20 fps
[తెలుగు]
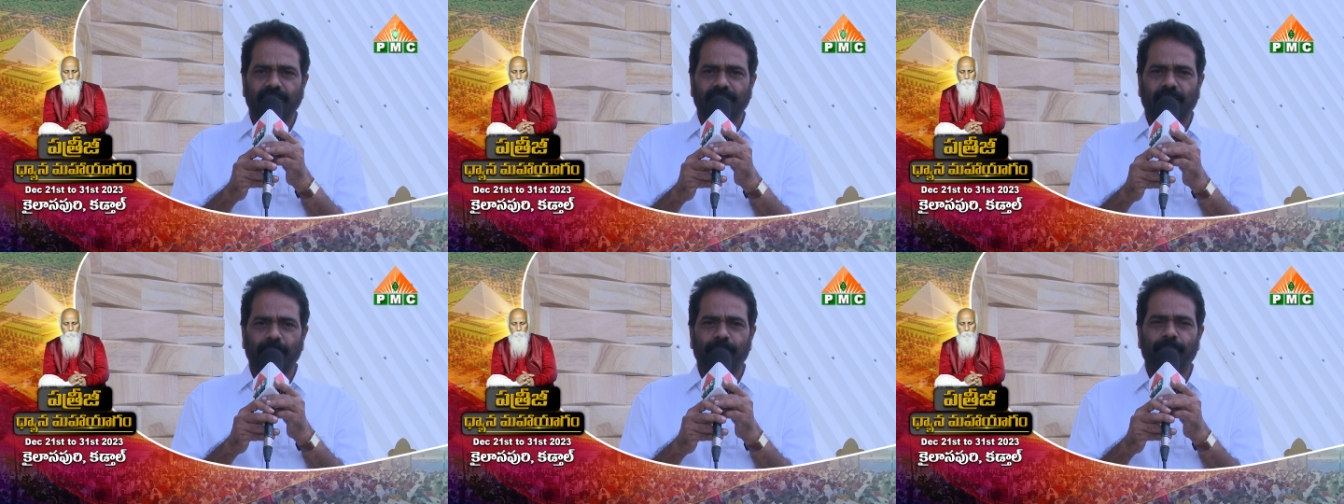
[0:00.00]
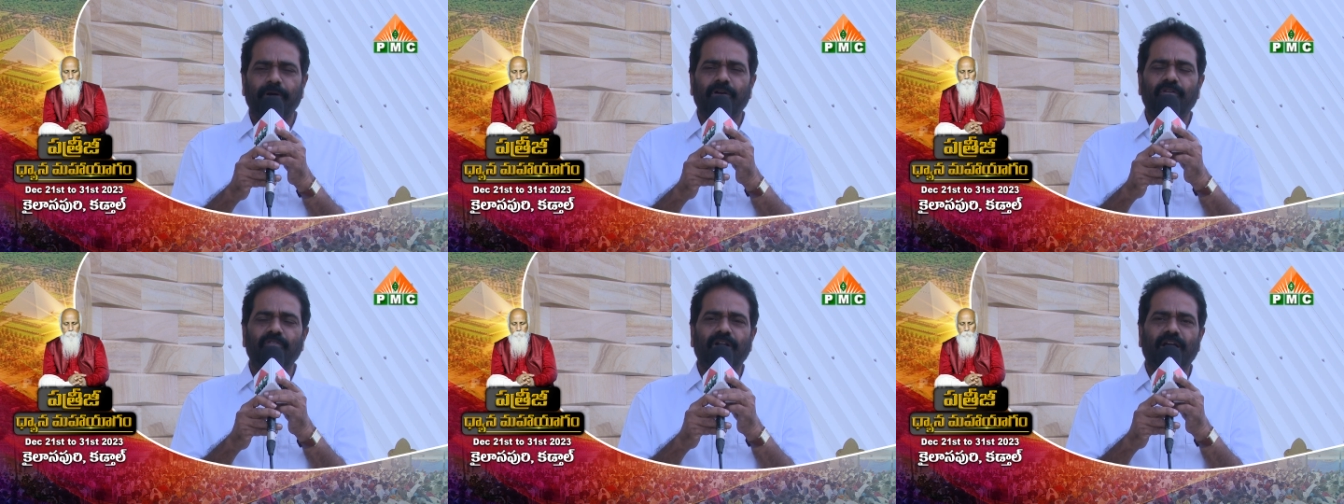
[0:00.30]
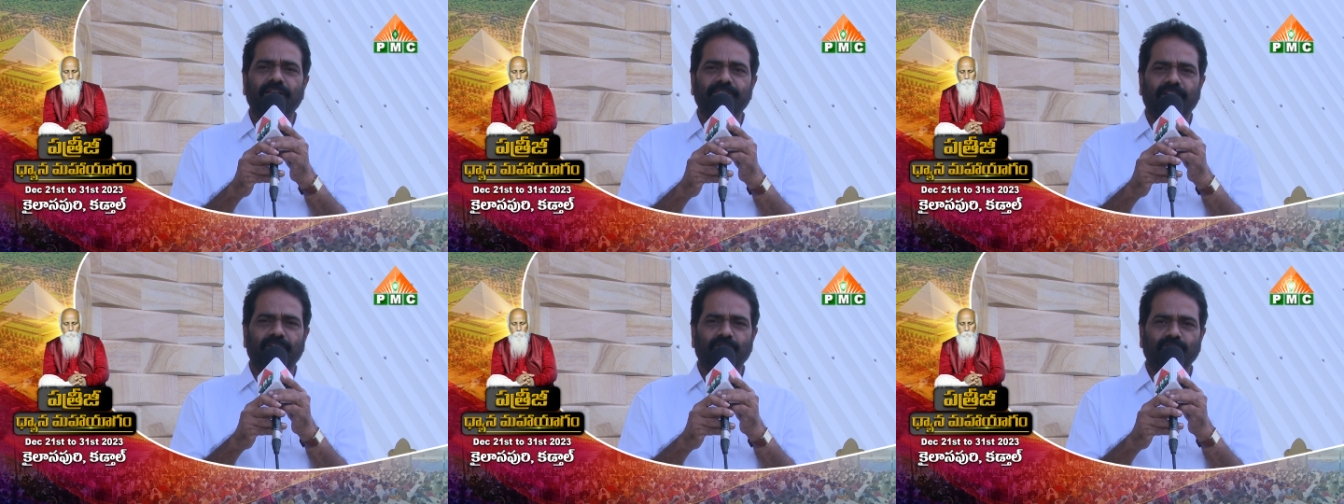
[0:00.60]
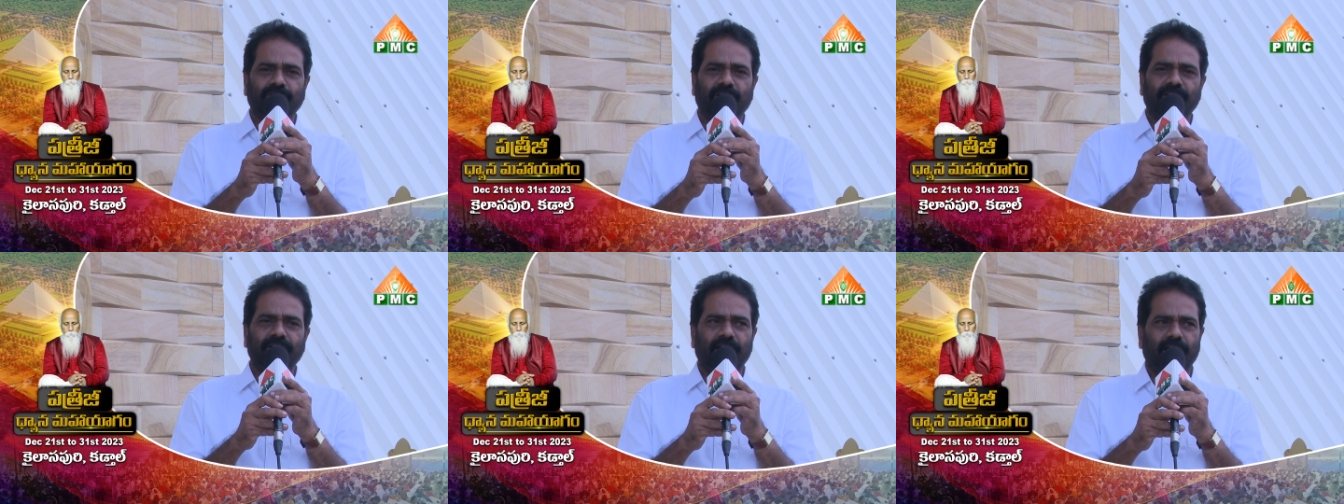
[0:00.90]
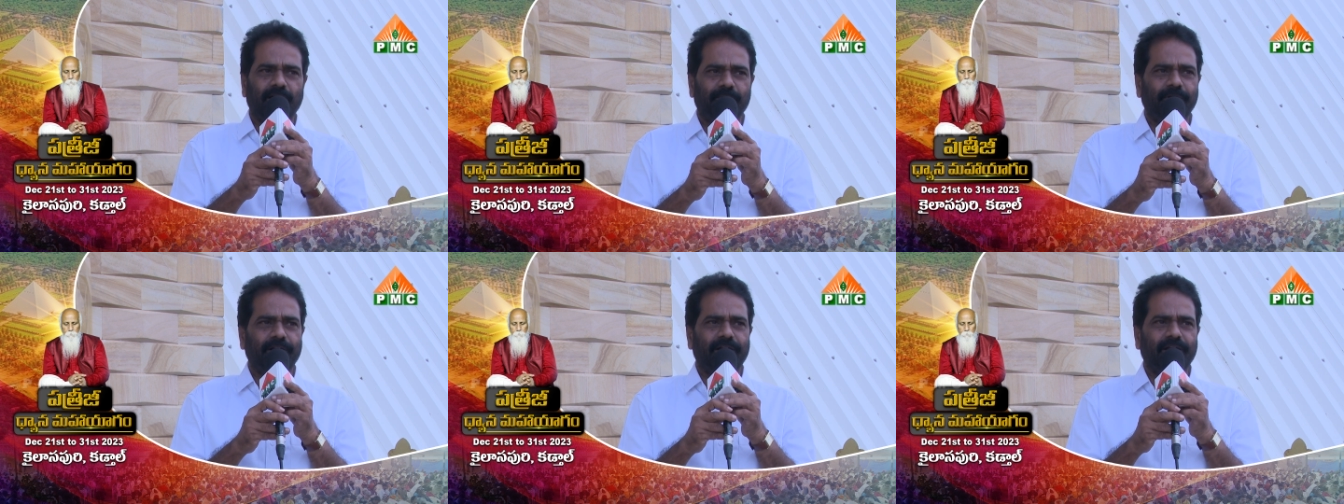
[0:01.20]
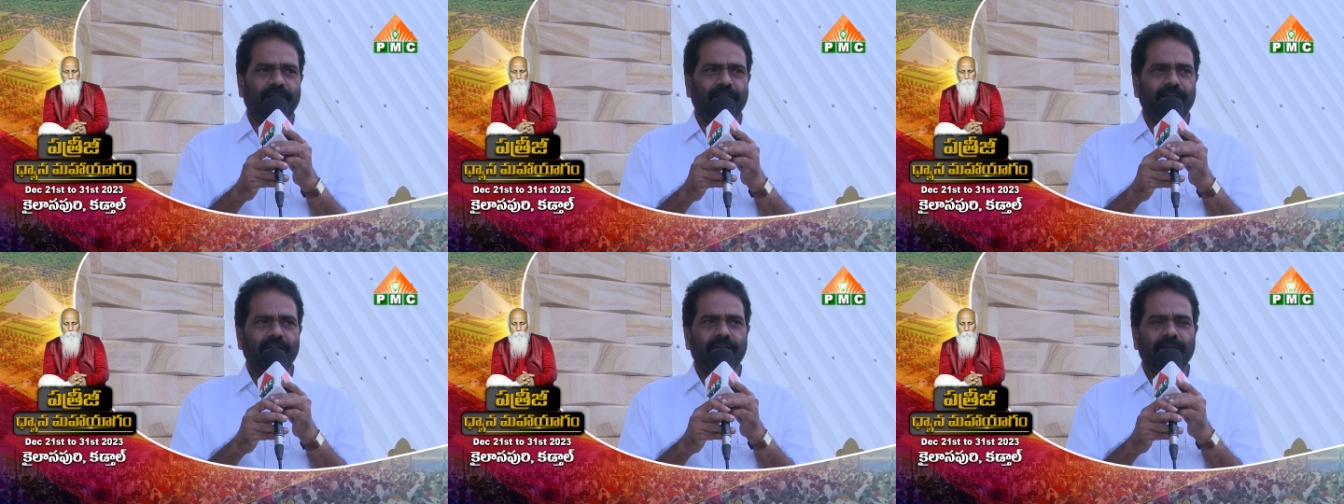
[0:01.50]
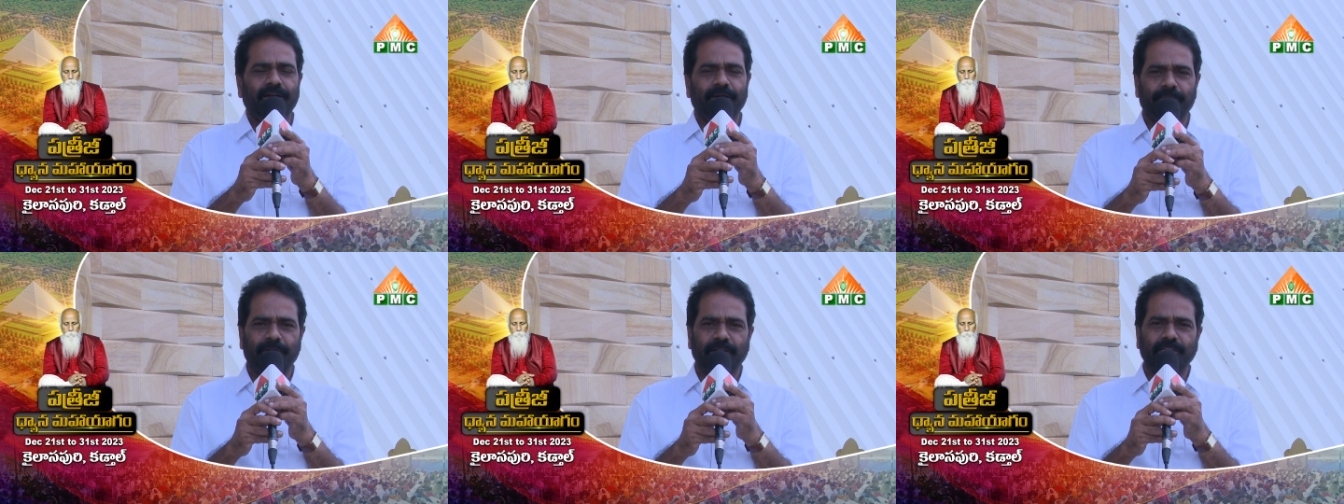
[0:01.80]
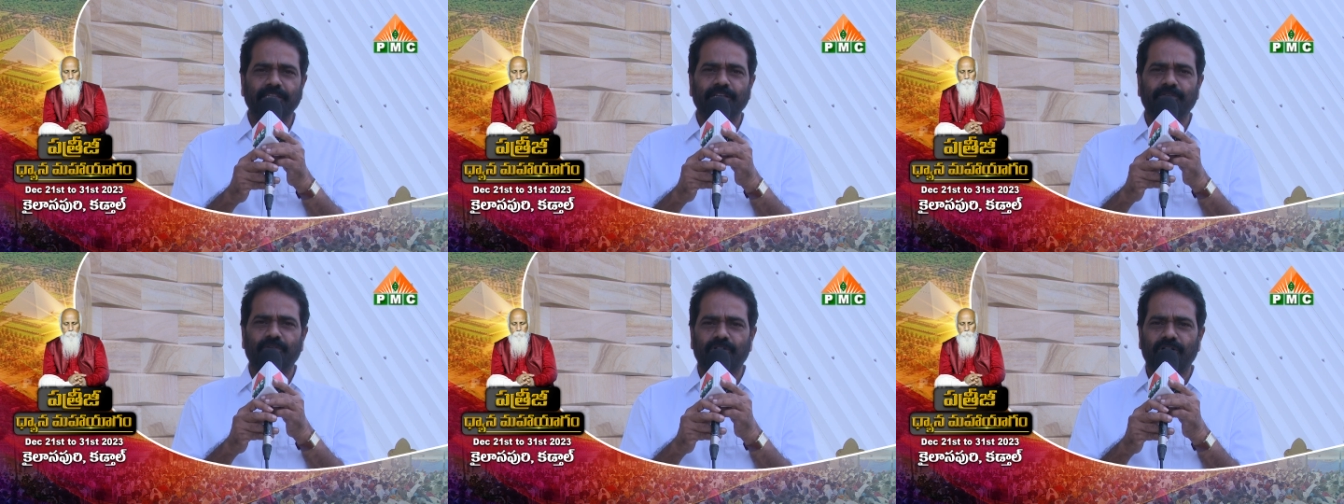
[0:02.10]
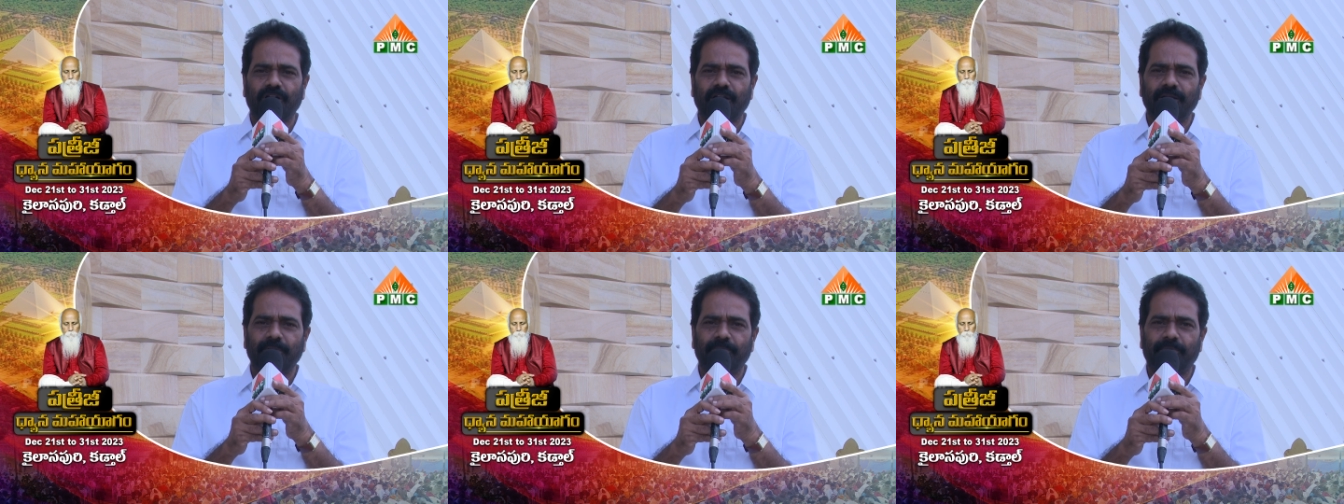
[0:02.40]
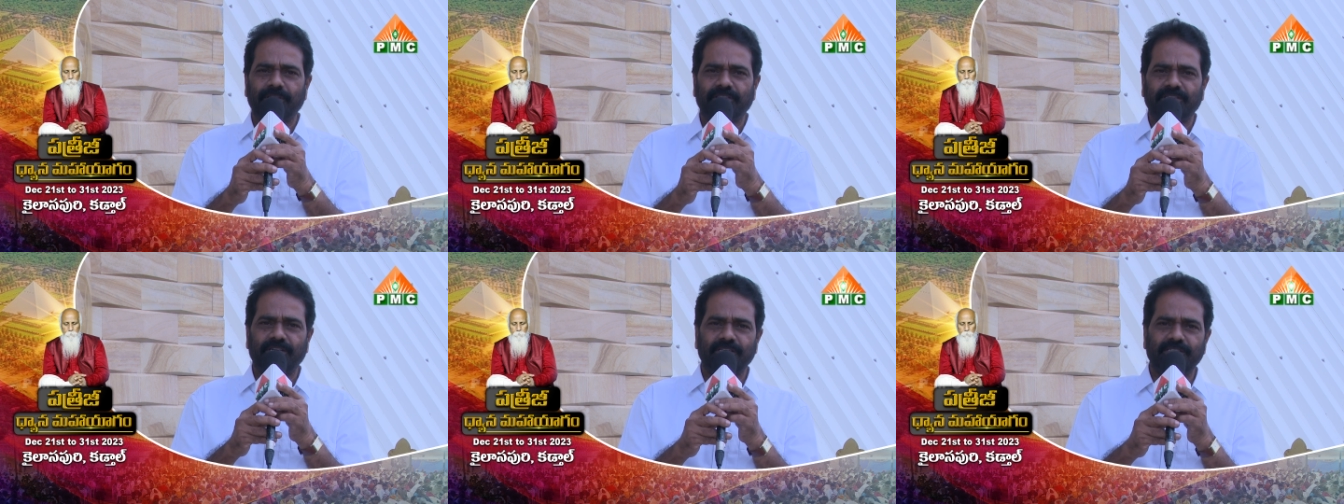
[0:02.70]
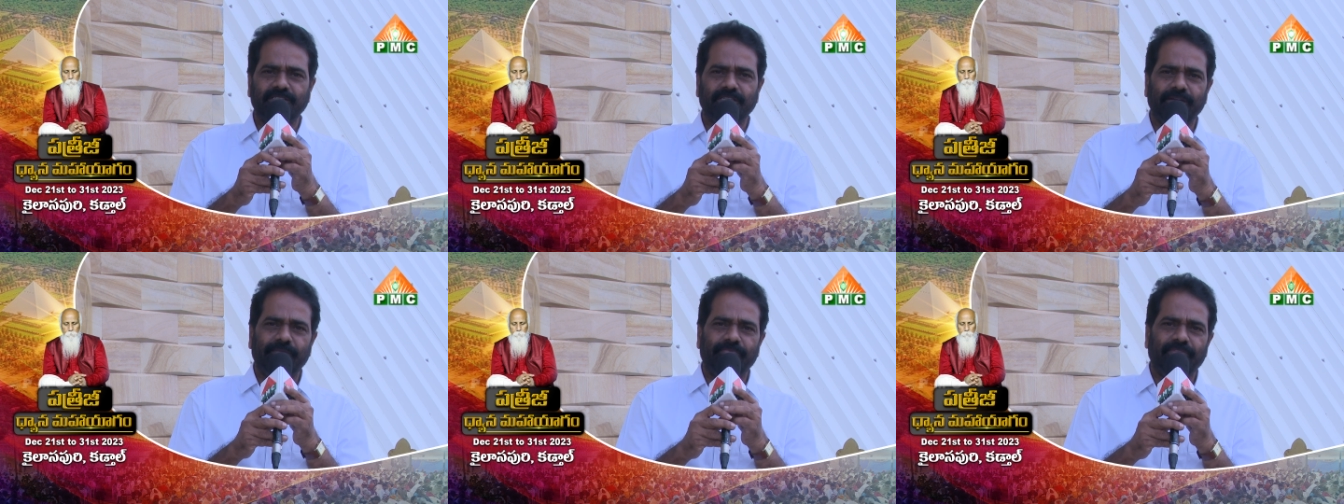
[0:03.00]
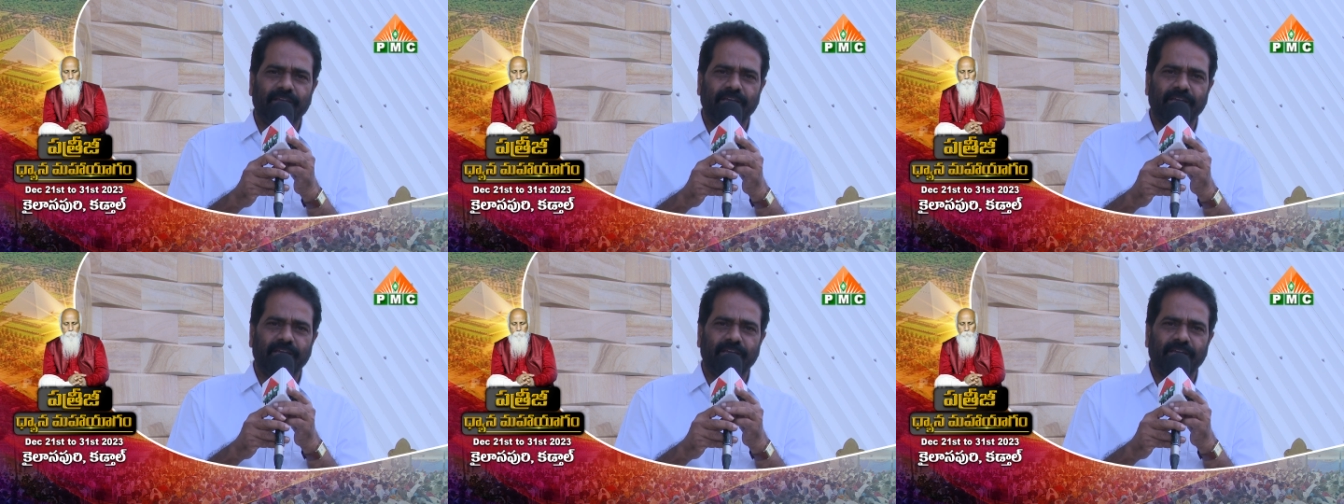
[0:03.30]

తప్పకుండా జరుగుతుంది కాబట్టి ప్రతి ఒక్కరు ఈ పత్రిజీ